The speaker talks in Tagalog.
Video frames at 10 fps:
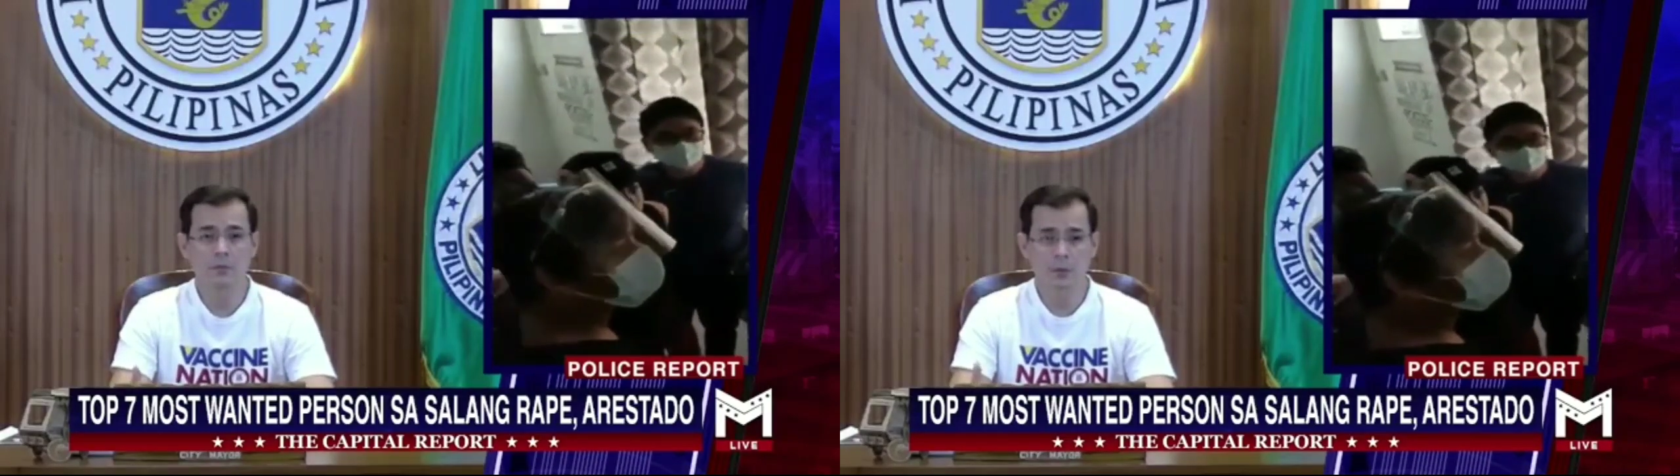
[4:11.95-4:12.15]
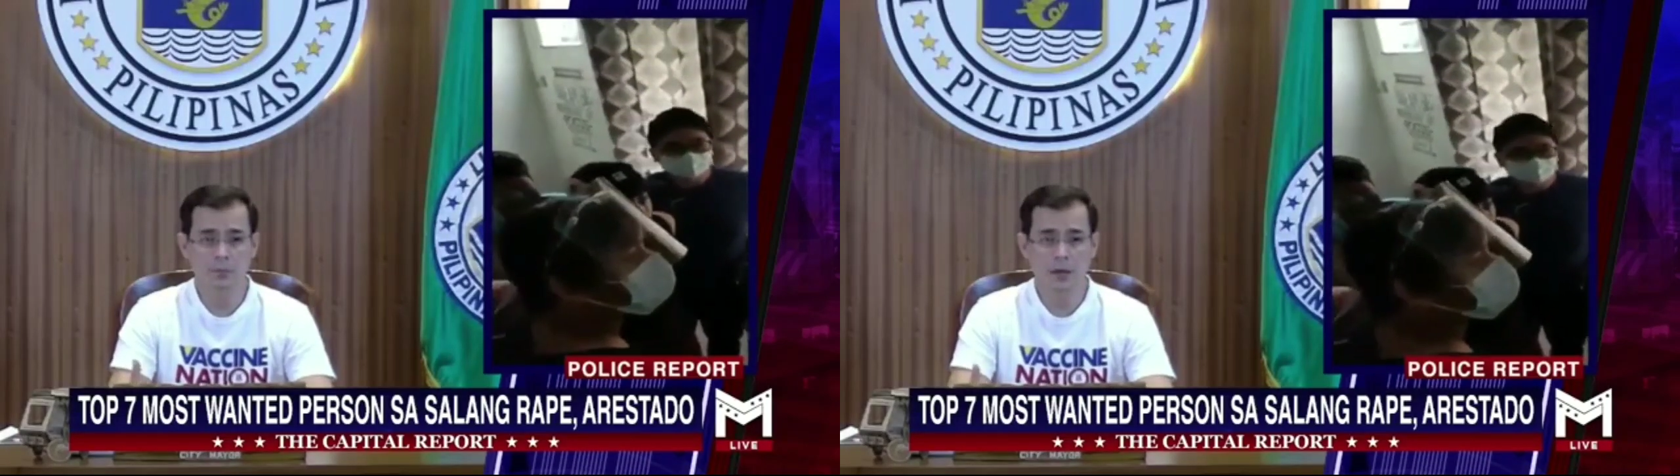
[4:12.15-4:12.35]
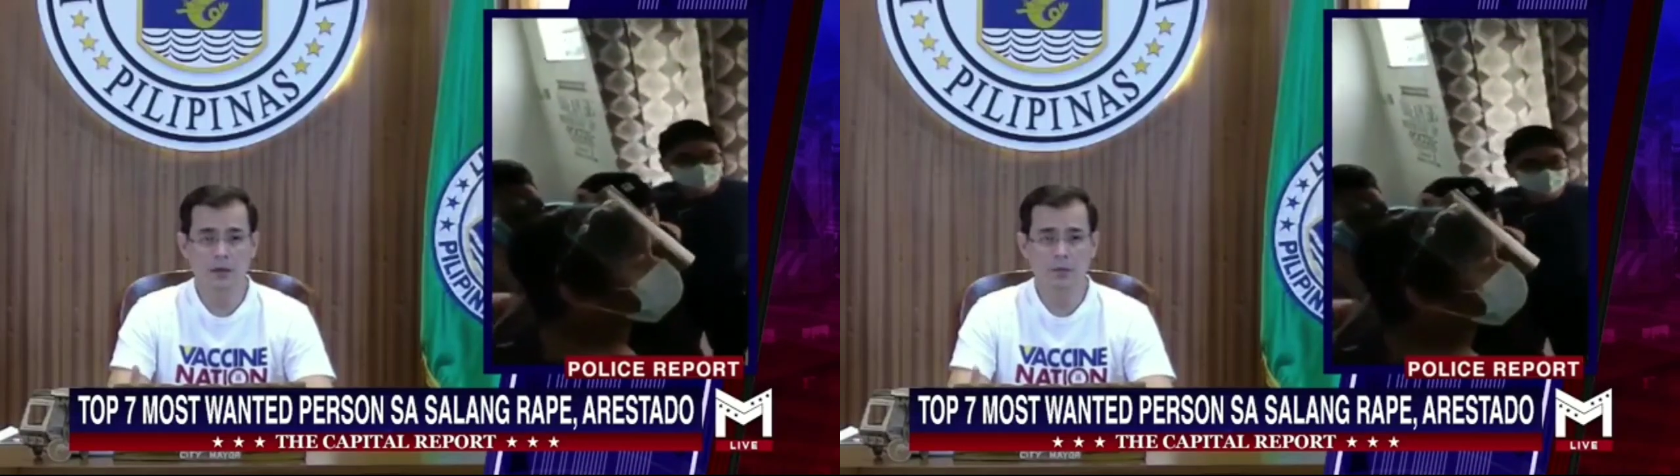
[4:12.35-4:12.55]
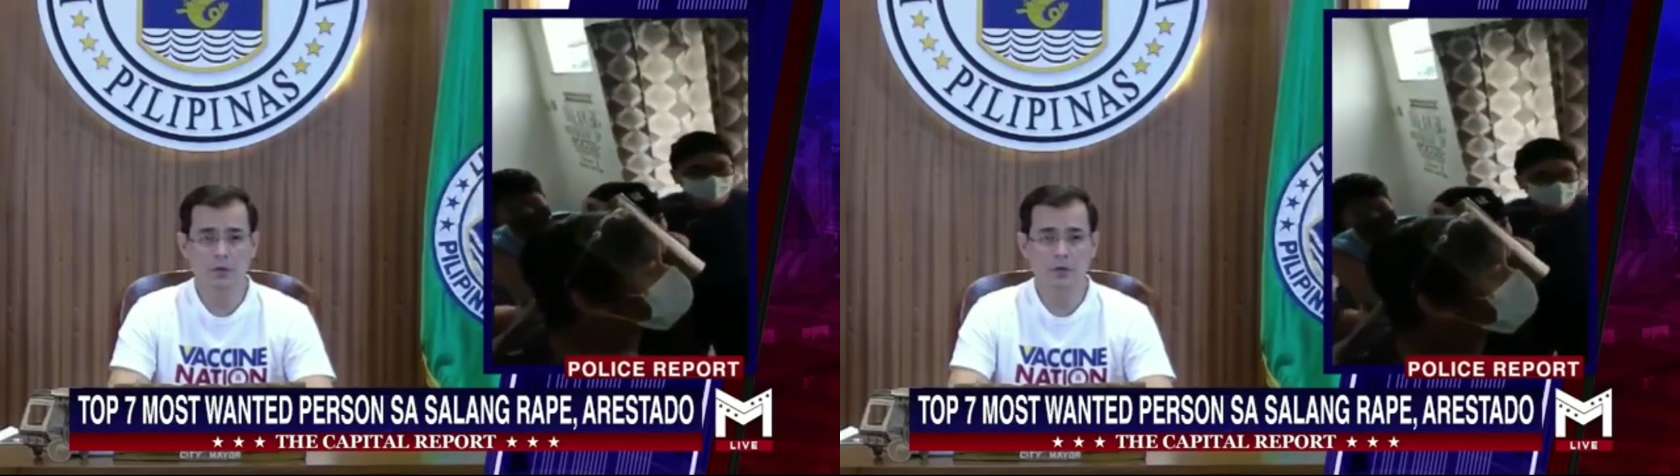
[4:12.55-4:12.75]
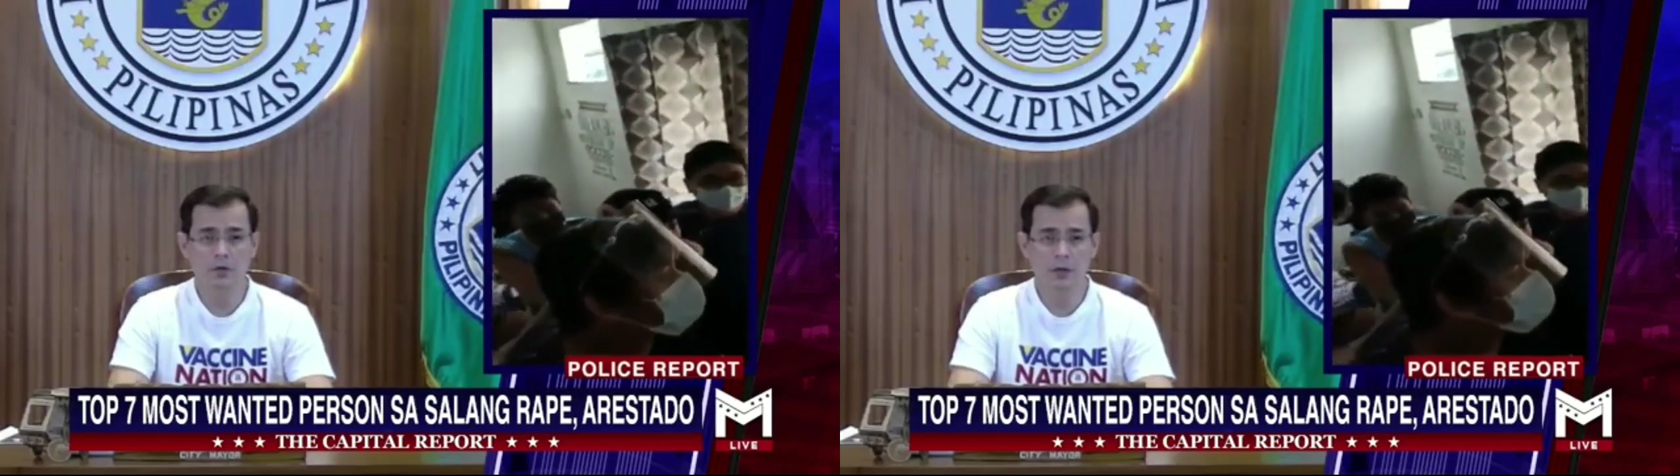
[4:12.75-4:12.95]
what matter
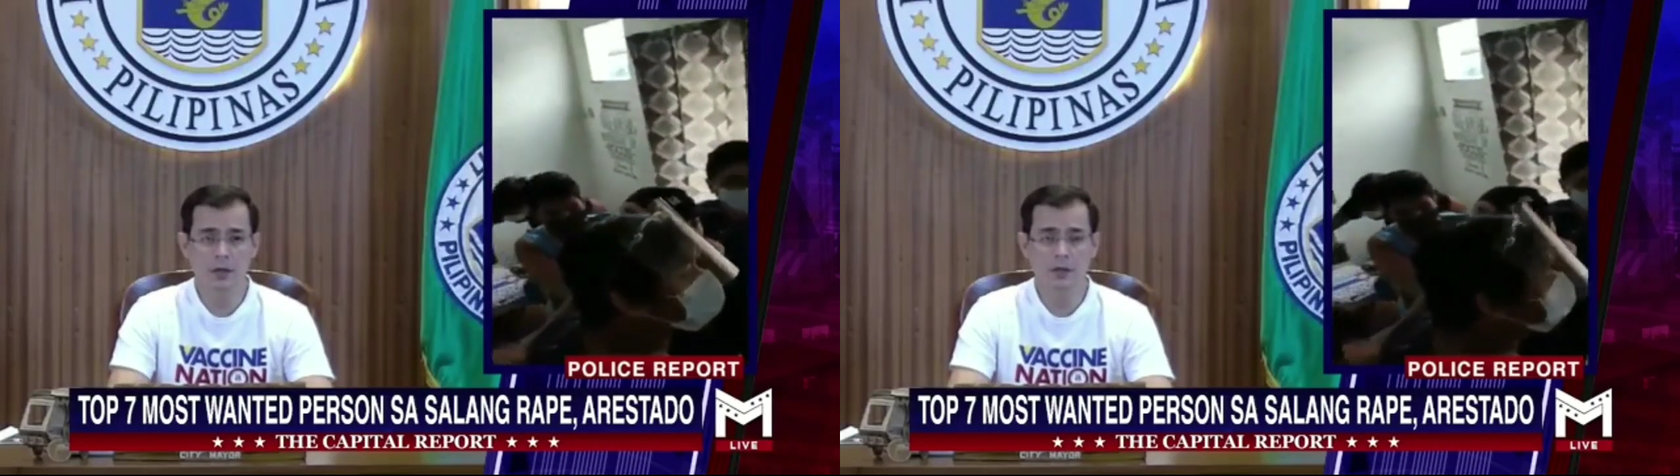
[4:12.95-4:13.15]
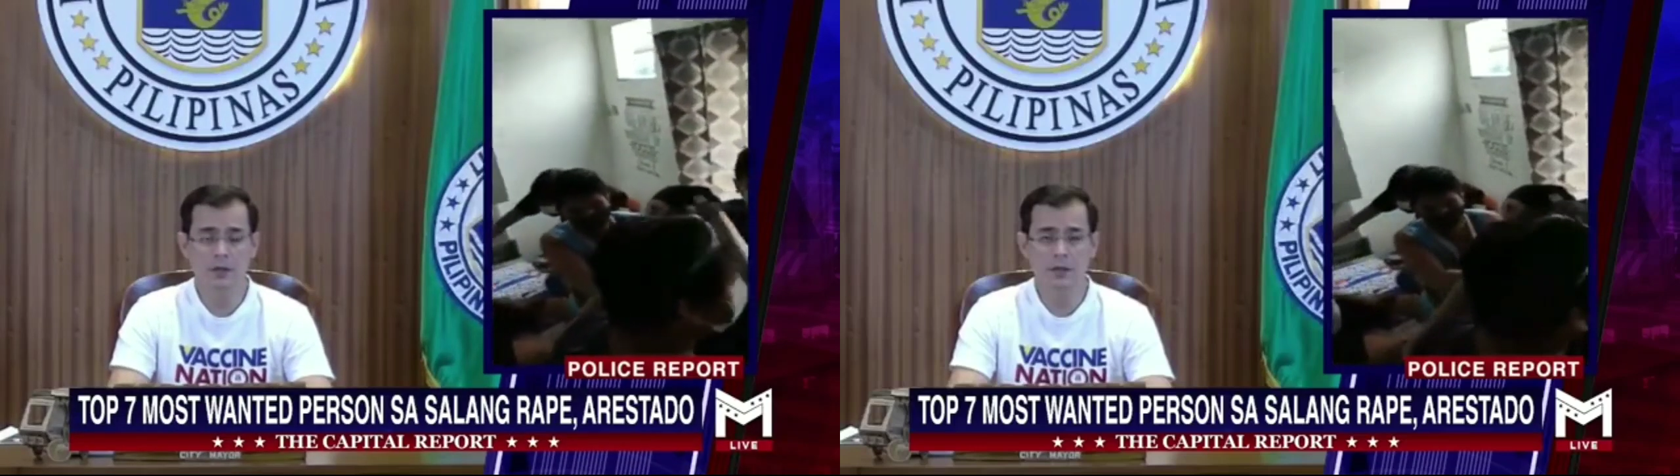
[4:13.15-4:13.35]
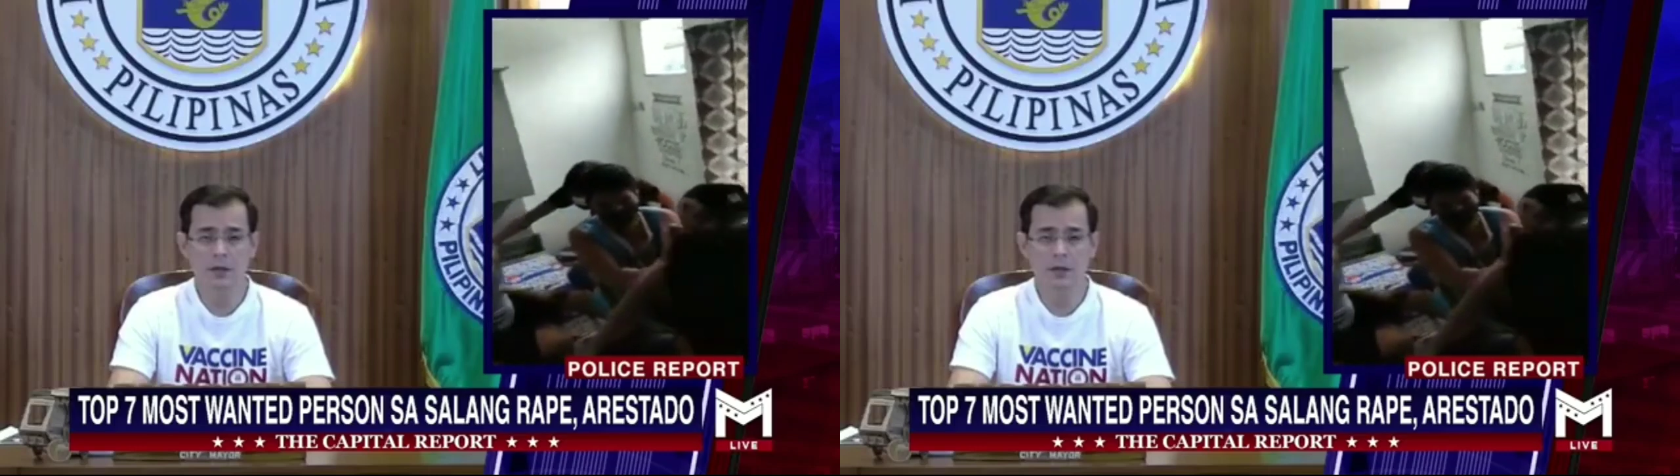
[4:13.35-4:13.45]
most is